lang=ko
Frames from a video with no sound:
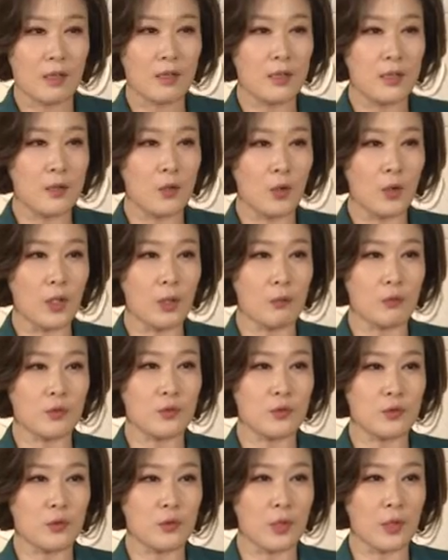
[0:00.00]
근데 되게
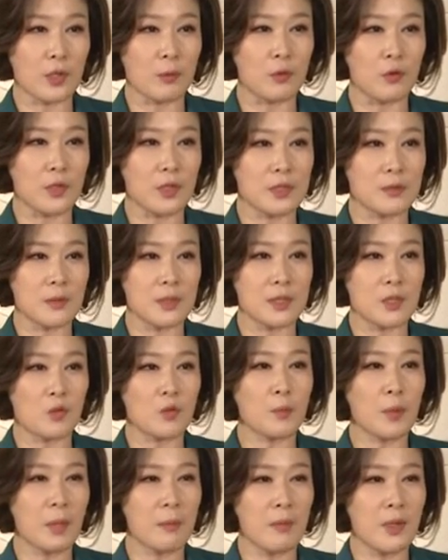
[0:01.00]
무뚝뚝하게 모르겠습니다.
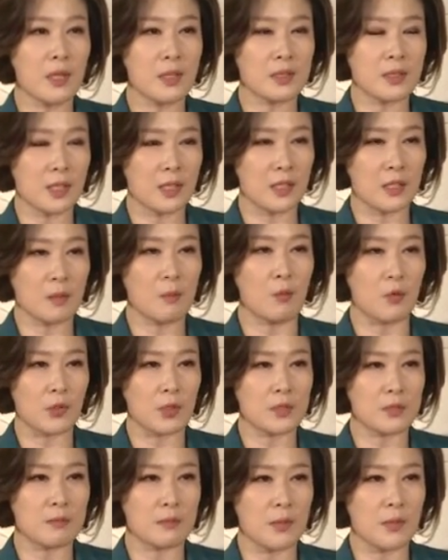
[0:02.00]
저는 판매자기 때문에
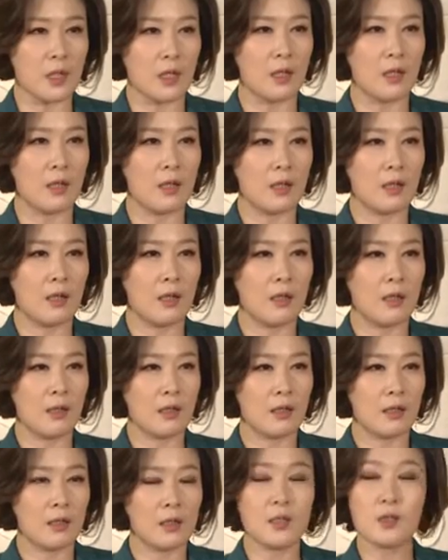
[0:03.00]
모르겠습니다.
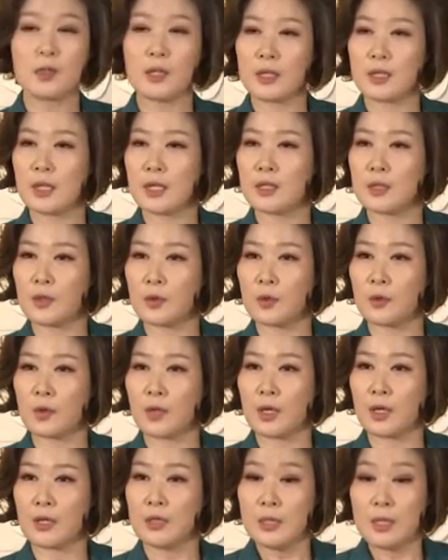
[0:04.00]
이렇게 얘기하는
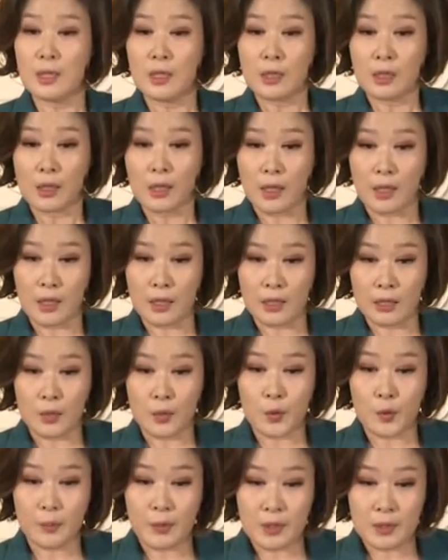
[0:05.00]
것과 아, 이
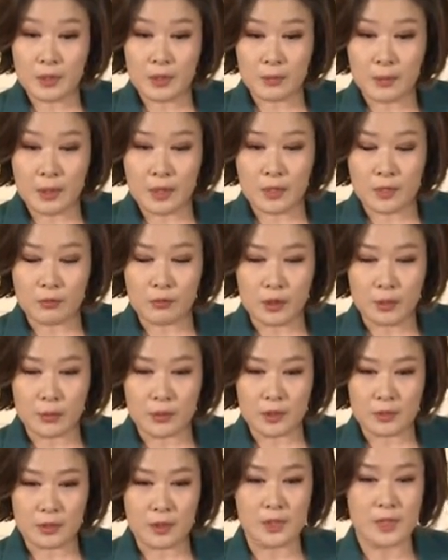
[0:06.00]
휘핑크림에 대해서
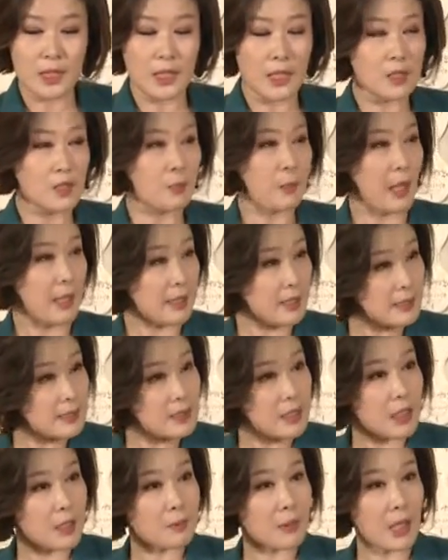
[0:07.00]
물어보셨어요? 제가 만든
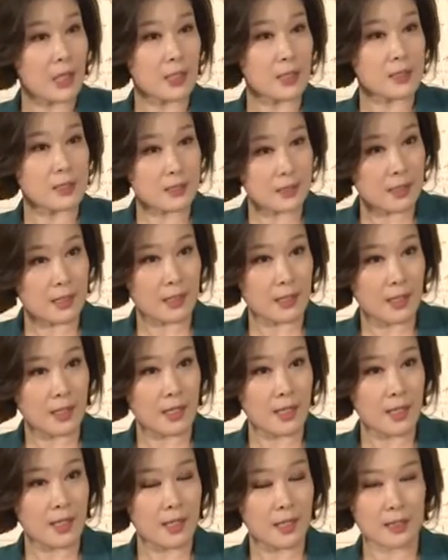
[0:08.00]
사람이 안에
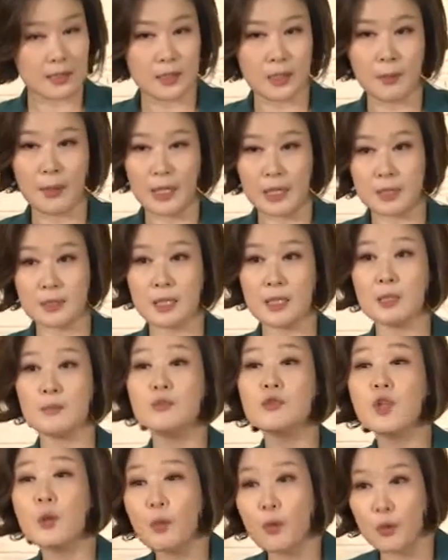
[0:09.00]
있으니까 제가 바리스타한테
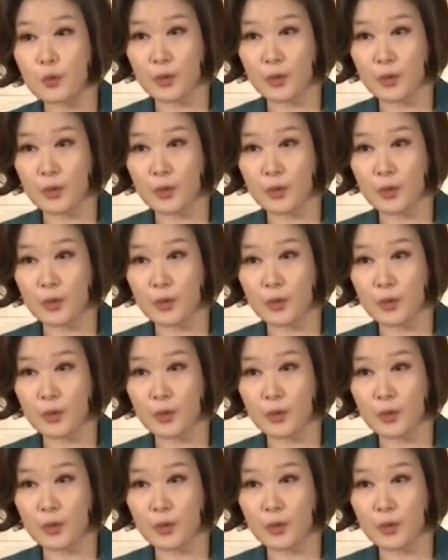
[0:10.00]
물어보고